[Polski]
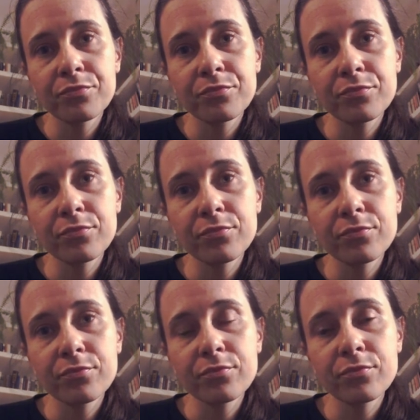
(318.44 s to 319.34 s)

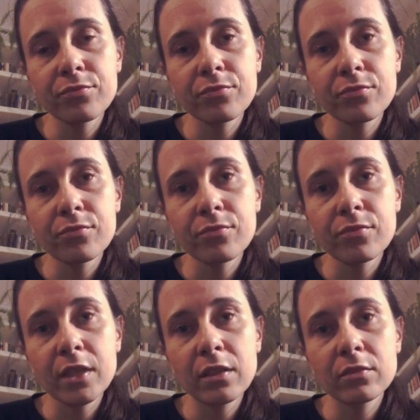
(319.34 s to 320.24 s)

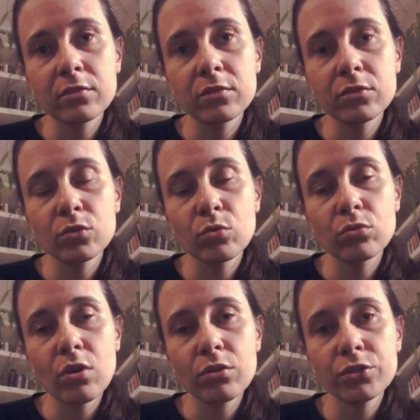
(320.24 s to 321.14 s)
mm,
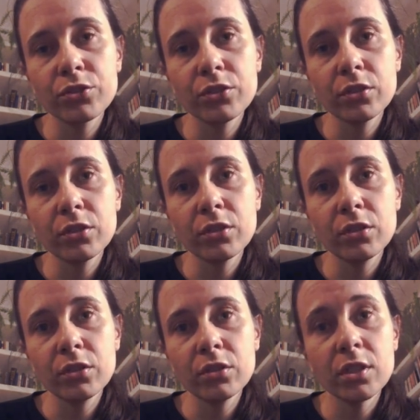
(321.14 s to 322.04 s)
trudności
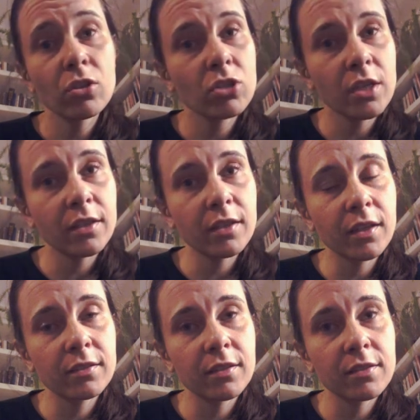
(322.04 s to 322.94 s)
i zagrożenia,
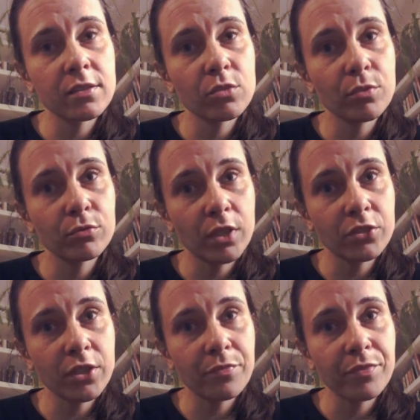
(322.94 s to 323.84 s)
jak internet ze sobą
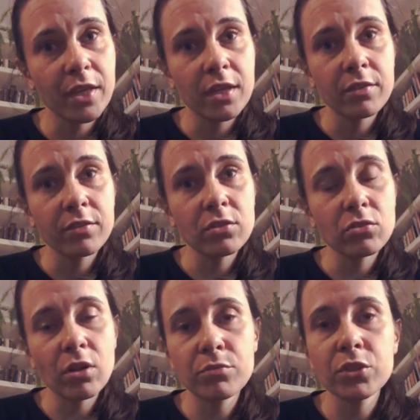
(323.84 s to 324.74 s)
niesie. Więc
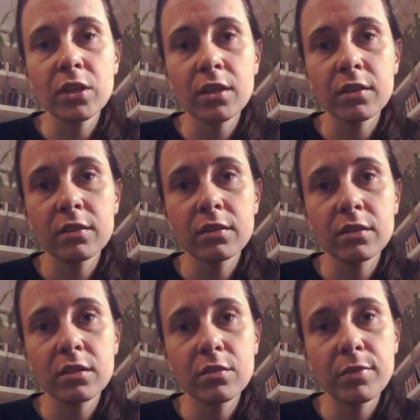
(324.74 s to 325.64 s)
to nam się
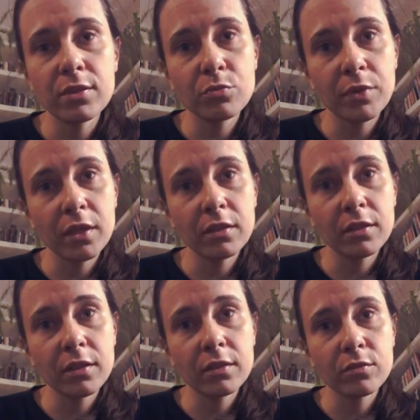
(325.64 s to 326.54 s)
bardzo
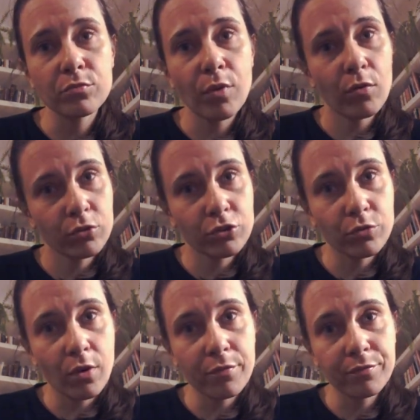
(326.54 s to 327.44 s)
pięknie
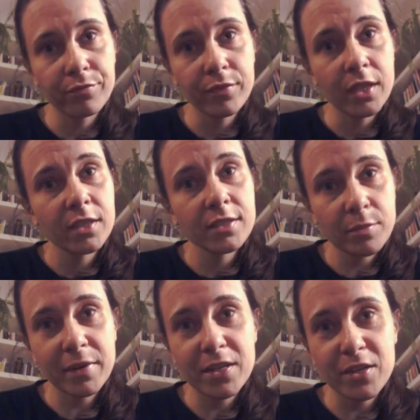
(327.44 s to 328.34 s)
połączyło.
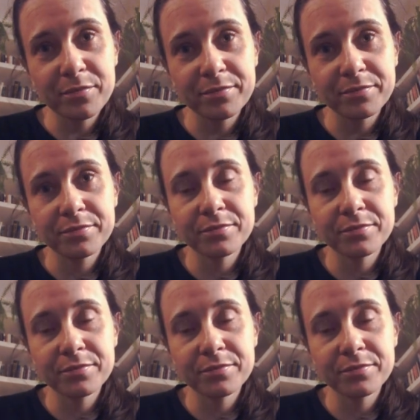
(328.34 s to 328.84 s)
Zapraszam.